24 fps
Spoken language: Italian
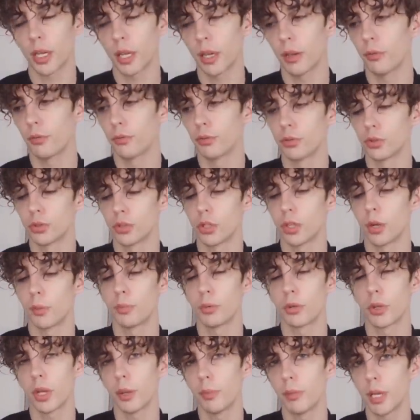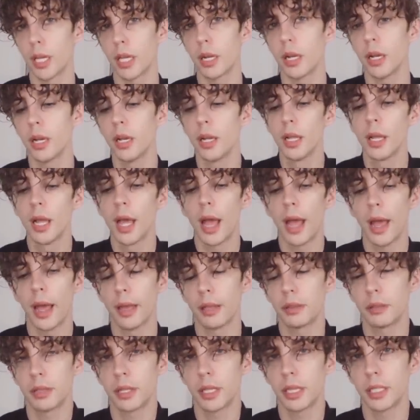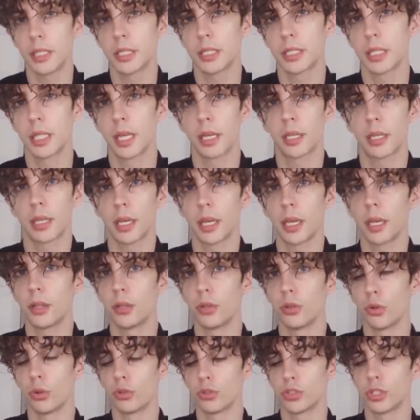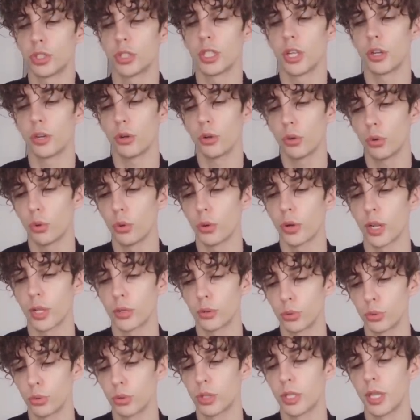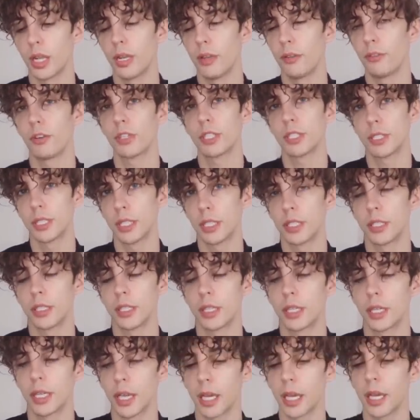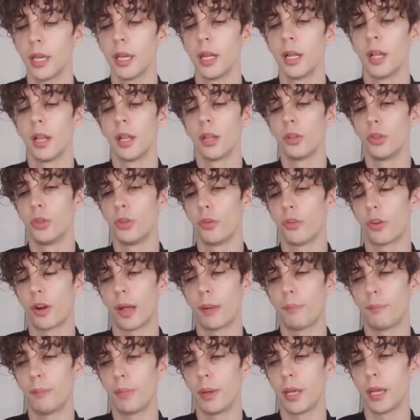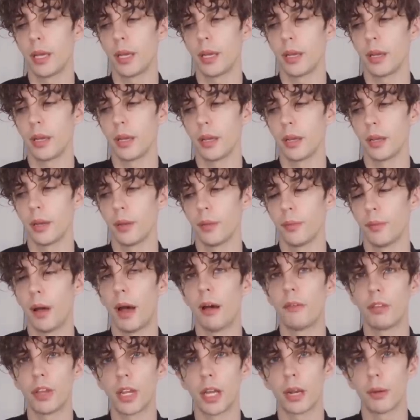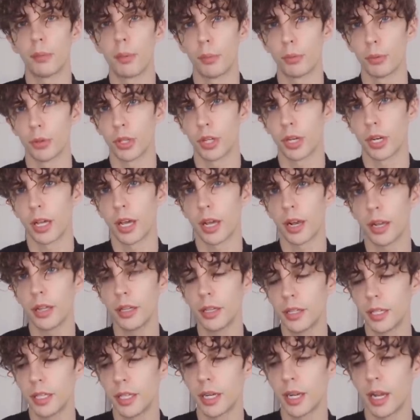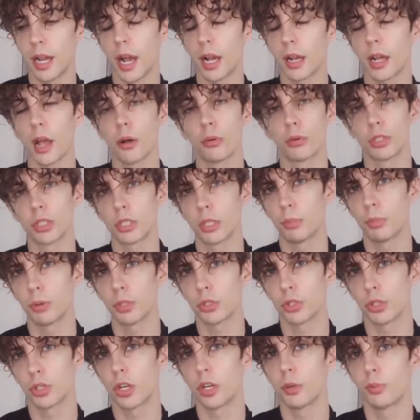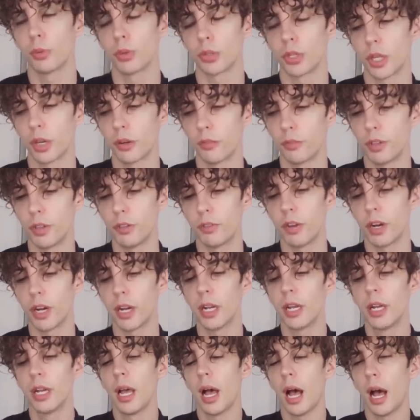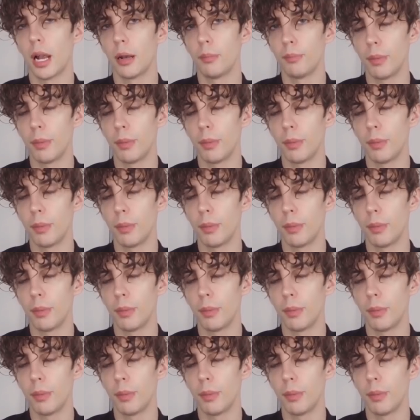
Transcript: che funziona più che bene è triste che non ci siano ancora tutte le facility che dovrebbe eh, avere per poter garantire anche a queste persone di poter vivere al